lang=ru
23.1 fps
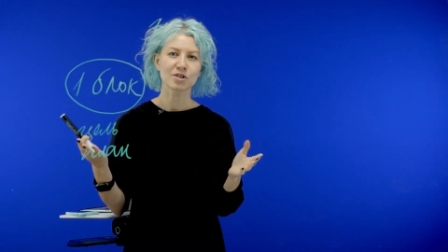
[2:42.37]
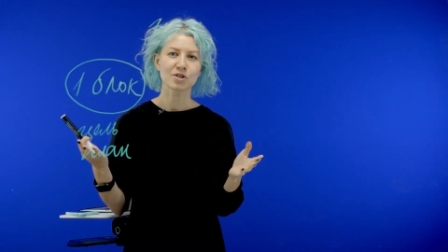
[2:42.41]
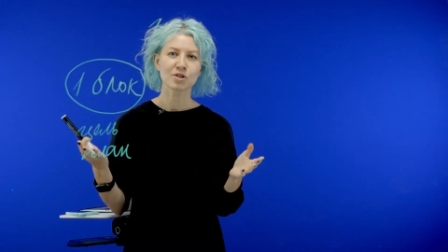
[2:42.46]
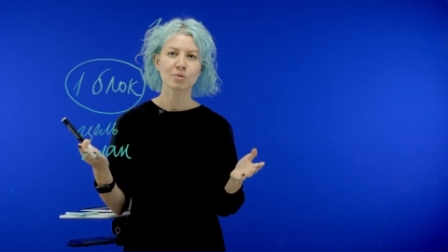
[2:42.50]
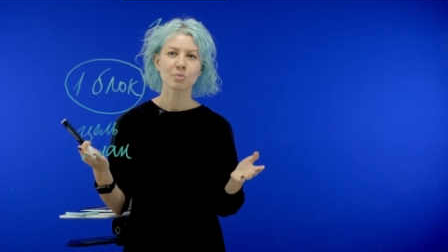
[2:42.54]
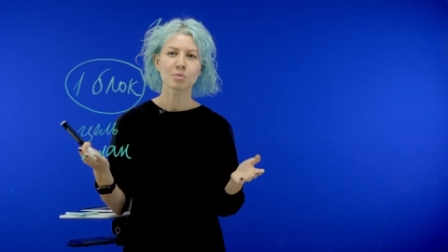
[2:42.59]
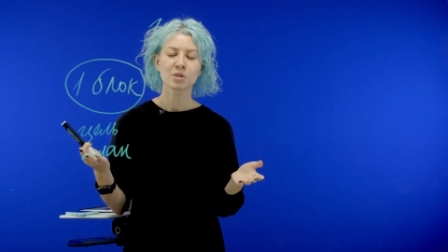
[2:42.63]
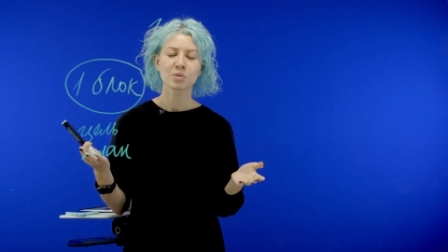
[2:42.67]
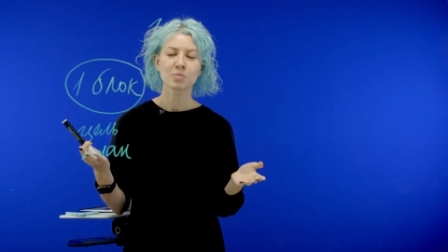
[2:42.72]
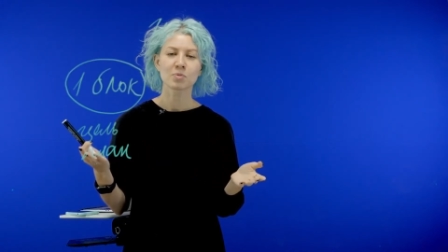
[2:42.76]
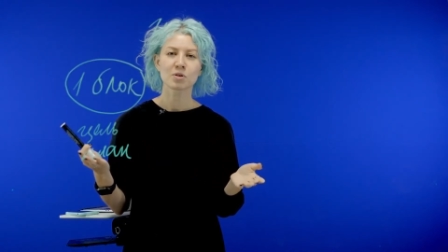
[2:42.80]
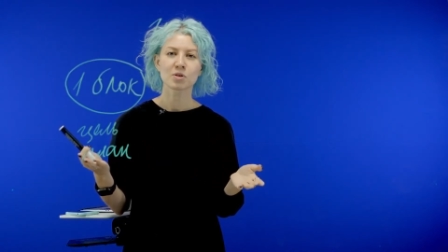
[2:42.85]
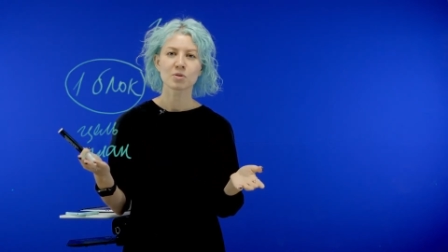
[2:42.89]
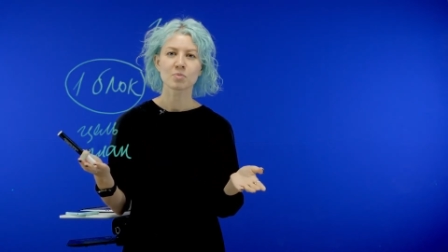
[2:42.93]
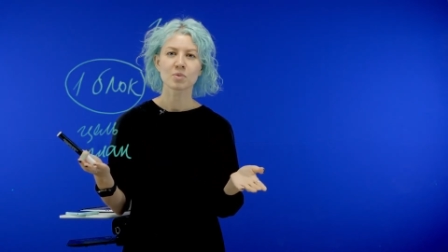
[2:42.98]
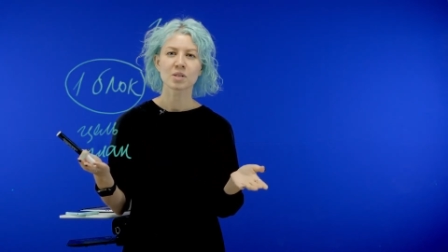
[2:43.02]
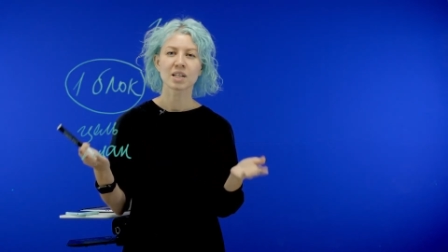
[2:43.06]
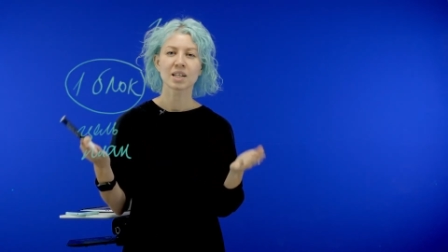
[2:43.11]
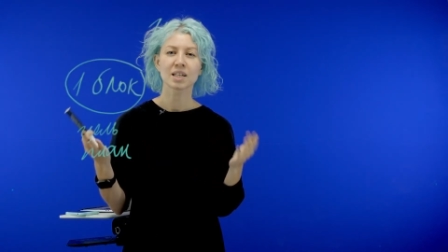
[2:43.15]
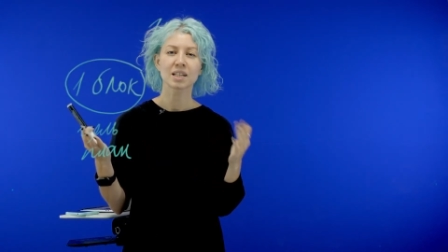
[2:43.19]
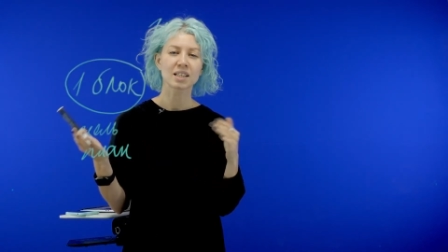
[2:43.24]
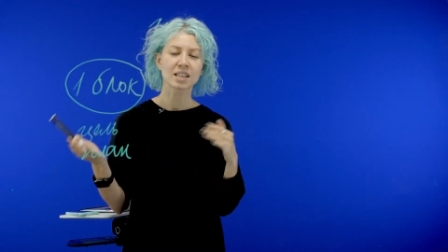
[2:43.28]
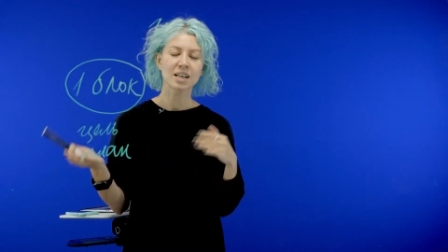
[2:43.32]
что мы сможем
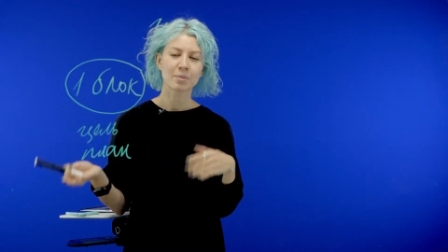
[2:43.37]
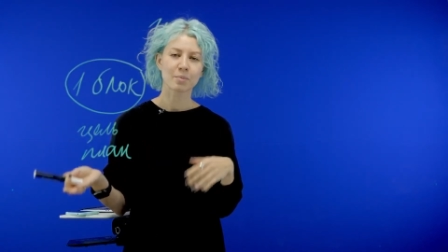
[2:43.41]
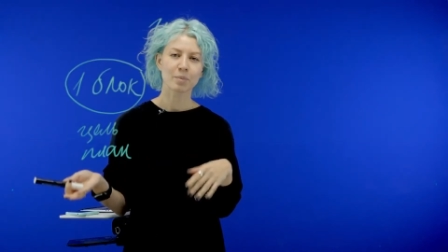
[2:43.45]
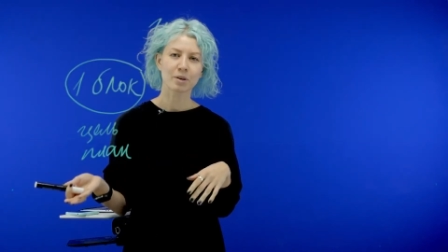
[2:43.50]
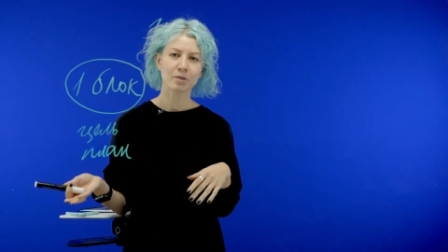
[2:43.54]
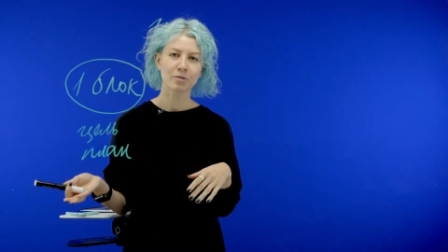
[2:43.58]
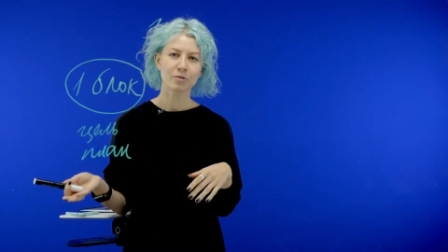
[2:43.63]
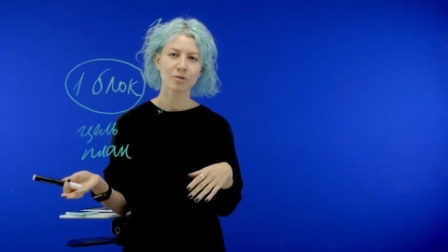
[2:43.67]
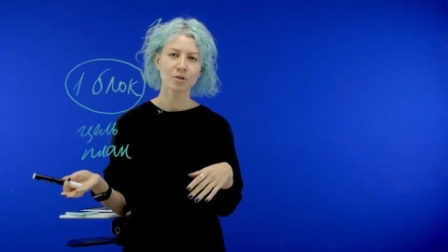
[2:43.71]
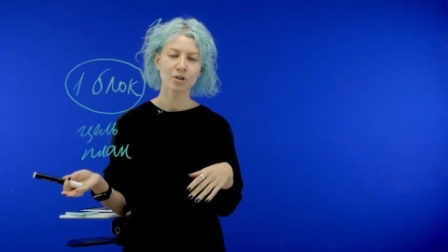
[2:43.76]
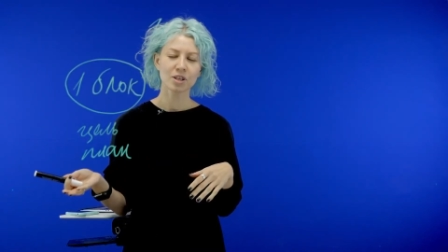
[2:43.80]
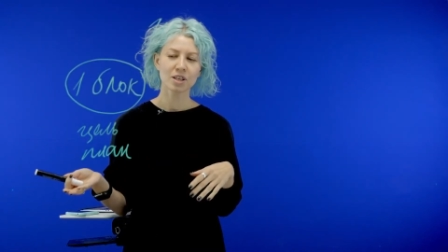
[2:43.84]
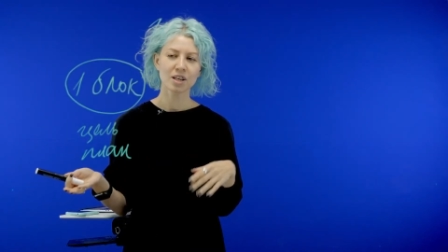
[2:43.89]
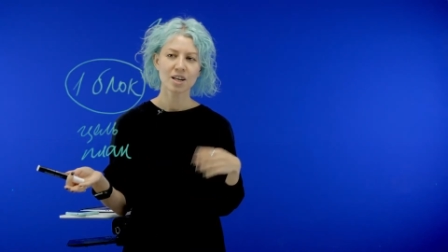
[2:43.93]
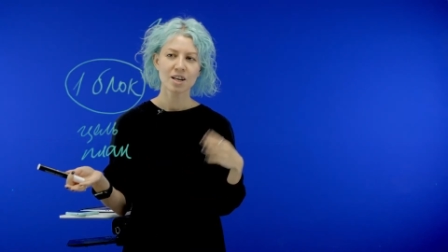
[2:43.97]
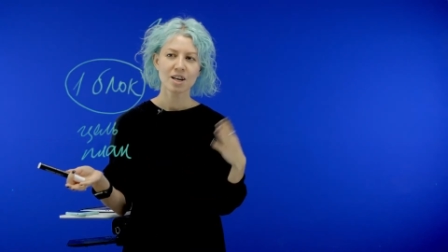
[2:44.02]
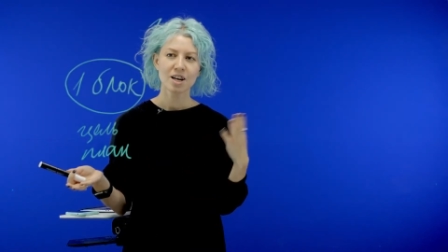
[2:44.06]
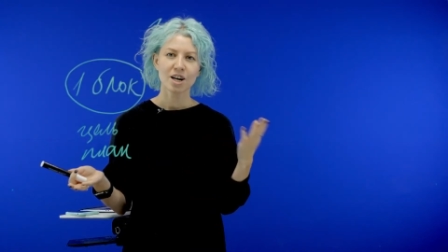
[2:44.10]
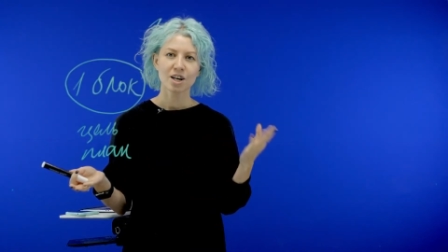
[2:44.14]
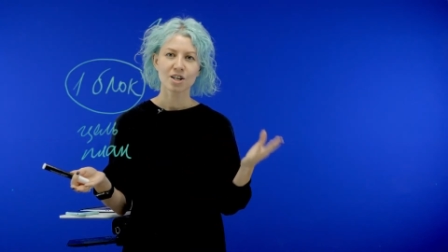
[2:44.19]
сделать на марафоне,